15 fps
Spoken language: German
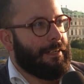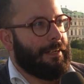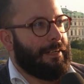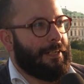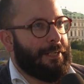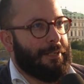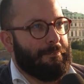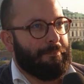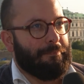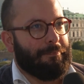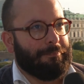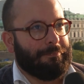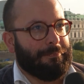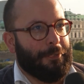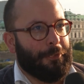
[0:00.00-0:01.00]

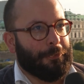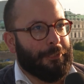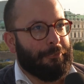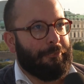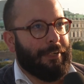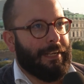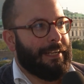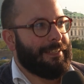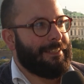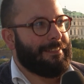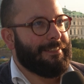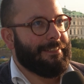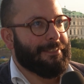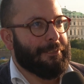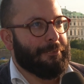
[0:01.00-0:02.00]
Ähm, oder
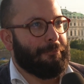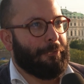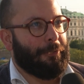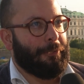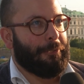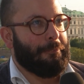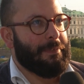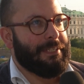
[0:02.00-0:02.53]
vielleicht irgendwo